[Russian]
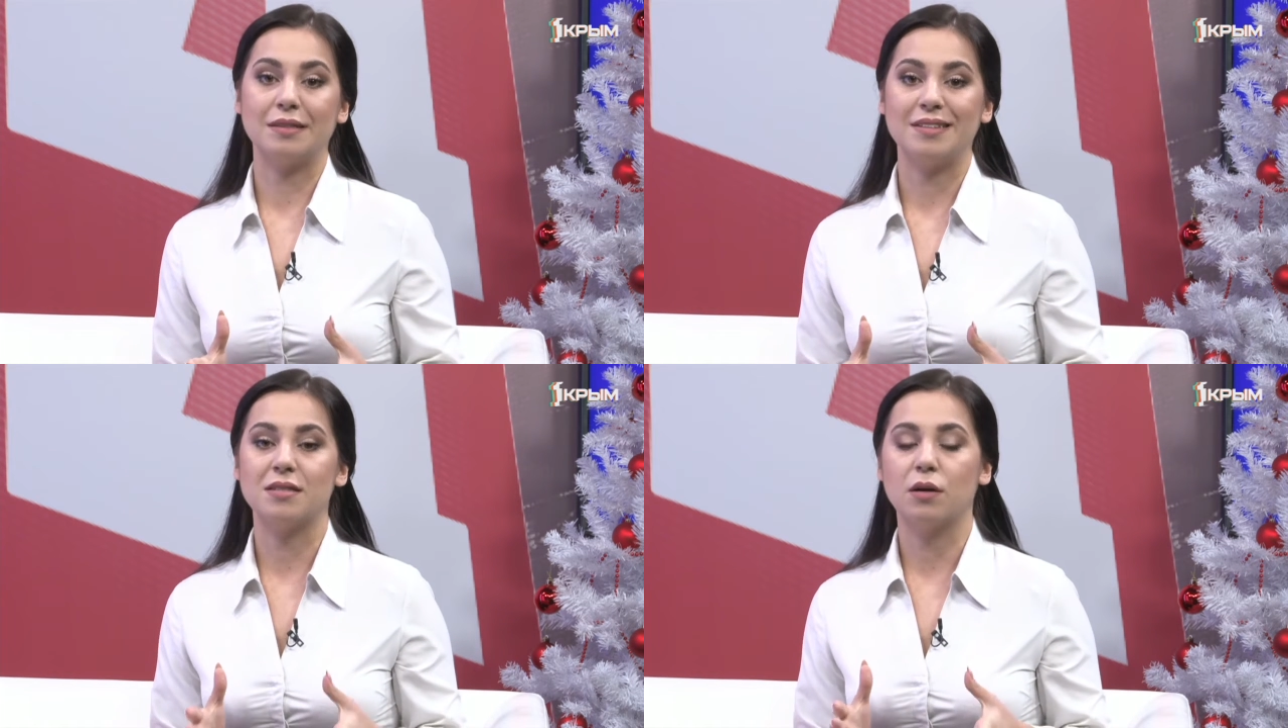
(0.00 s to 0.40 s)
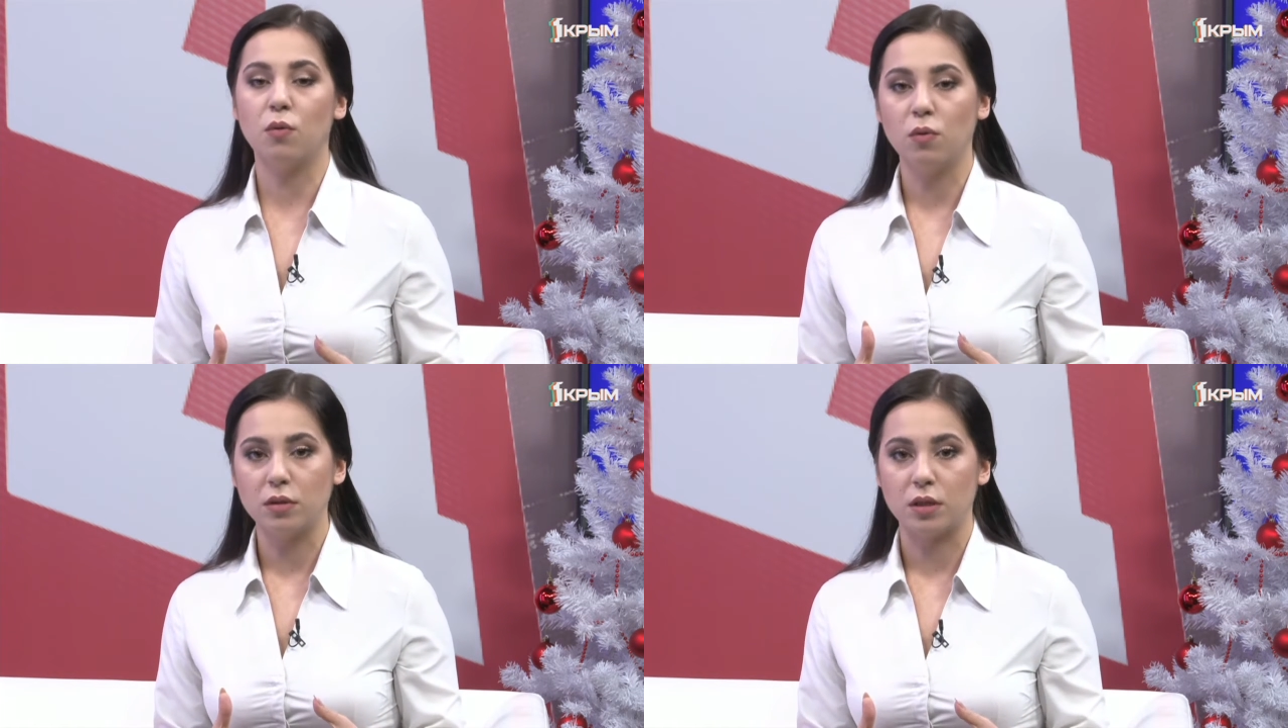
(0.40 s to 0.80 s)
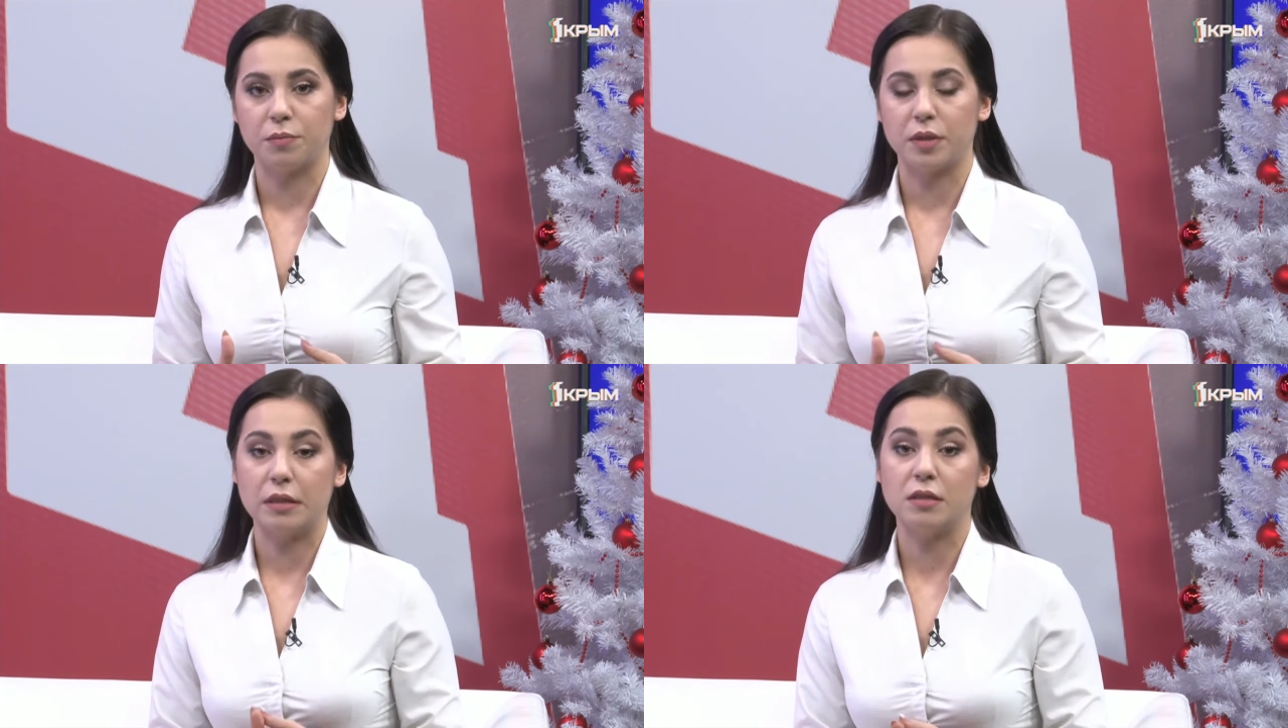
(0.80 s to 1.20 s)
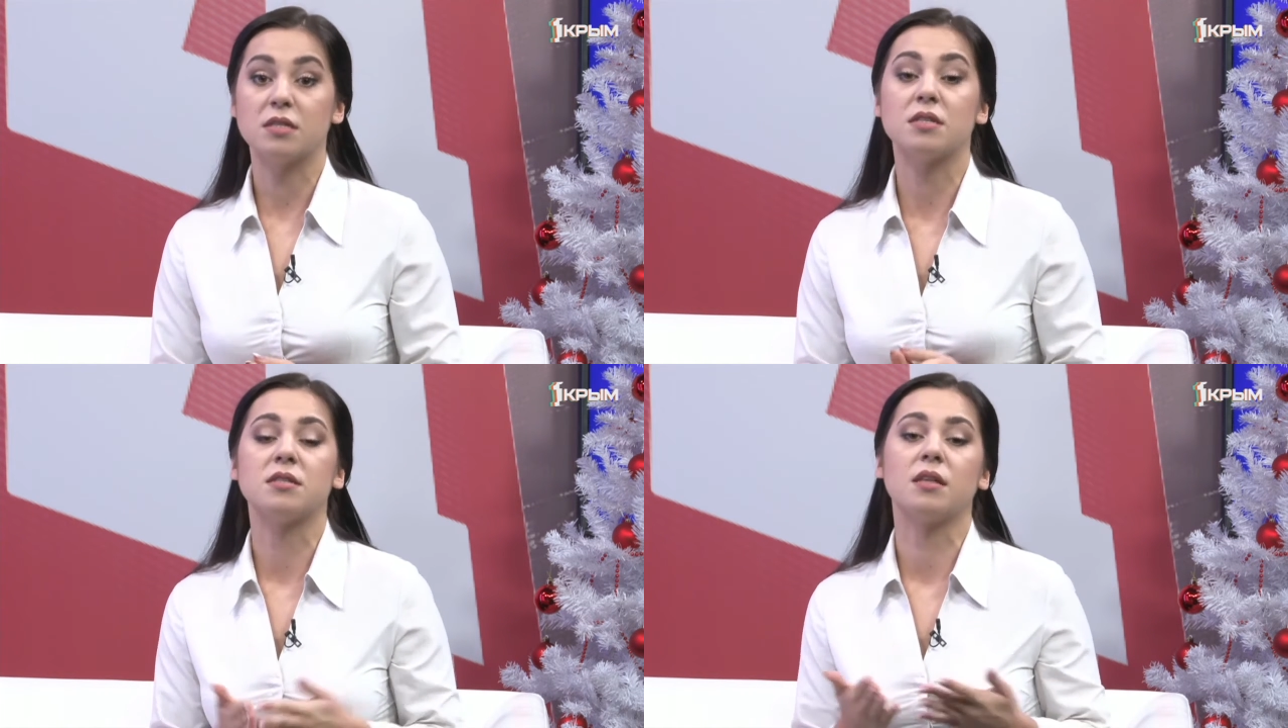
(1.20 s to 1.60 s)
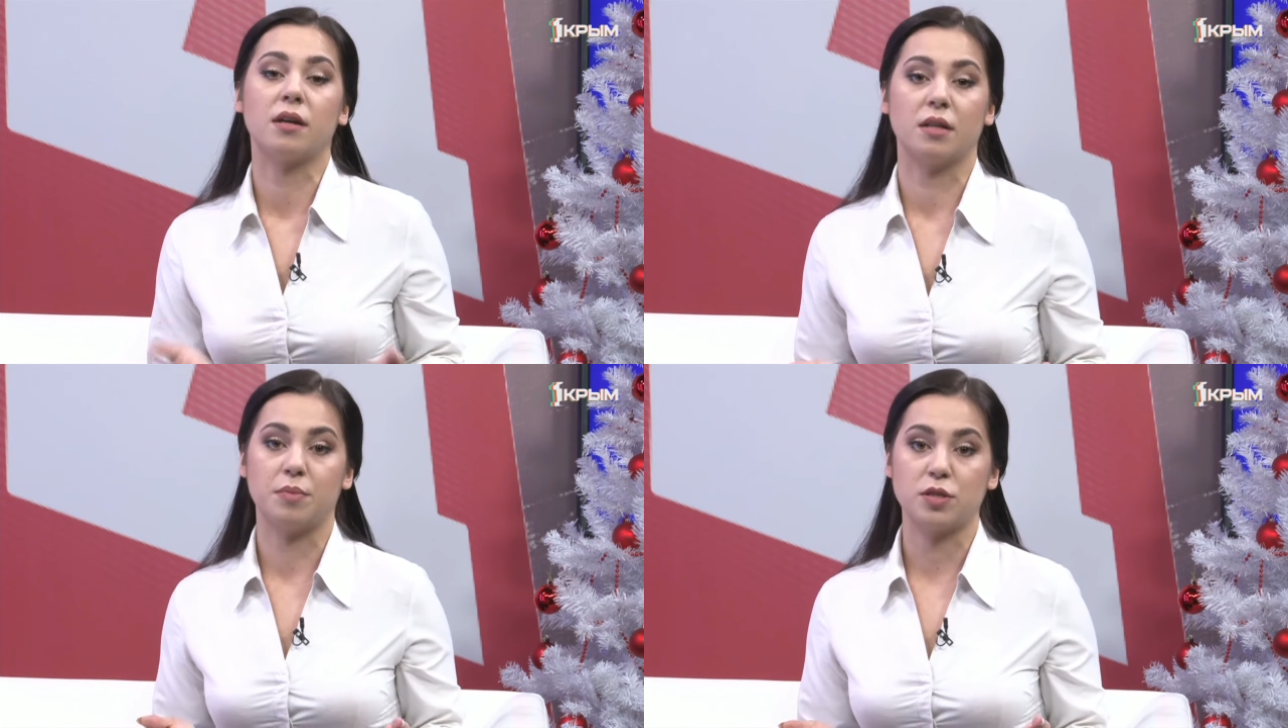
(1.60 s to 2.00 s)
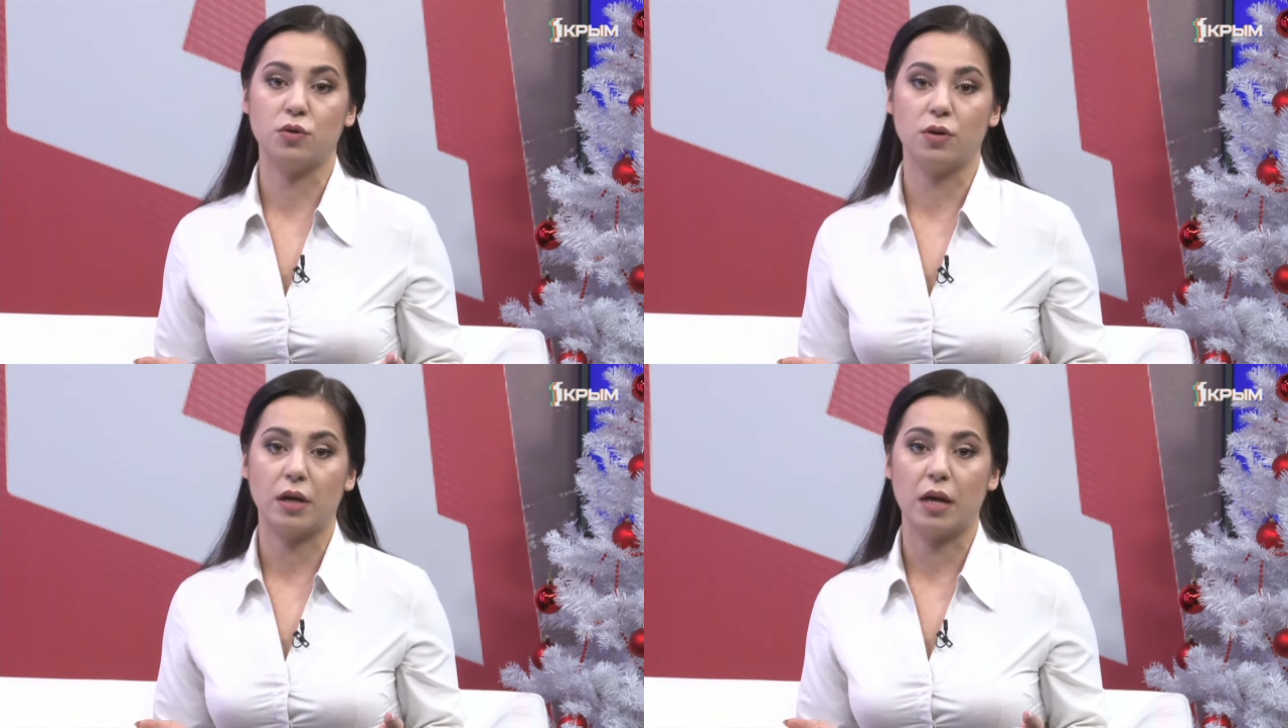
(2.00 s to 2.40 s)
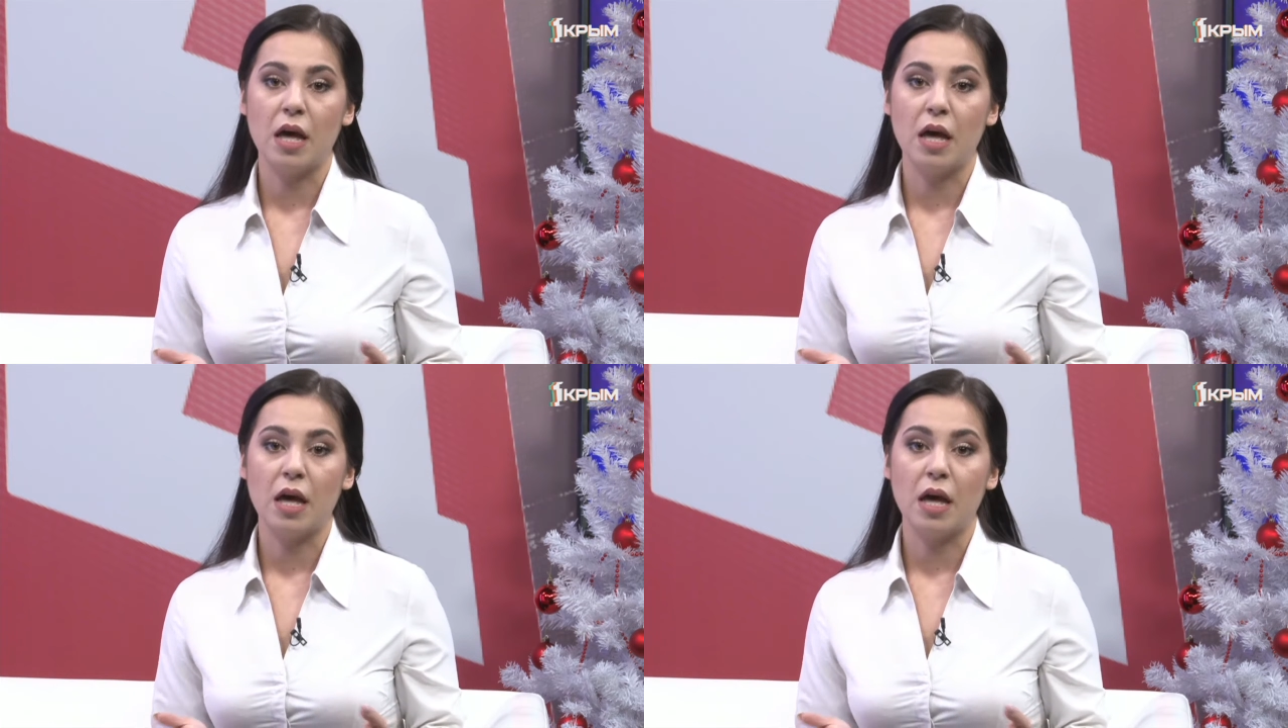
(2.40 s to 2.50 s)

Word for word: незаконным и нестационарной постройкой